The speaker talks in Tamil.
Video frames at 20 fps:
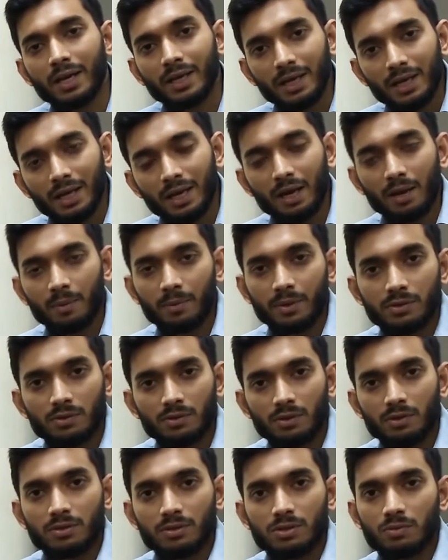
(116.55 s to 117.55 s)
இல்லை அப்படின்னு
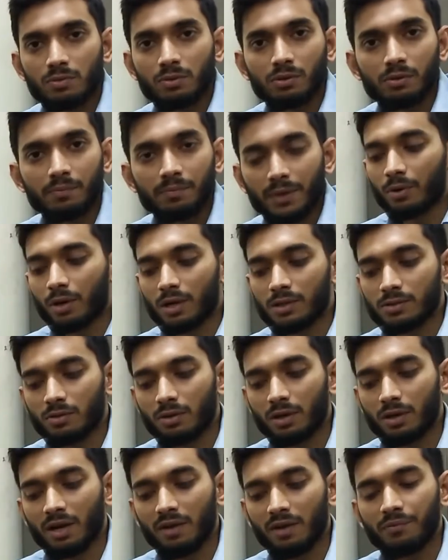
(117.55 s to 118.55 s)
சொல்லி வச்சுக்கோம் இப்போ நான்
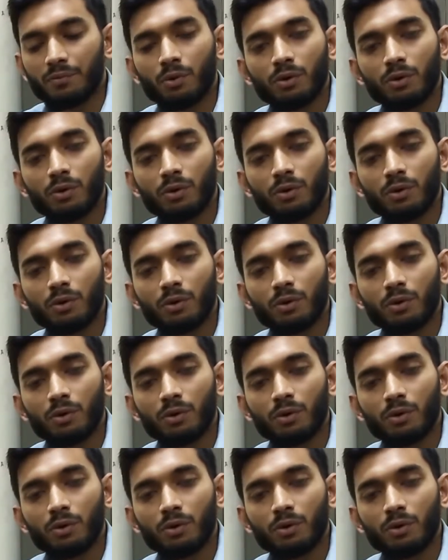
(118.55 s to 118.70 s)
சொன்ன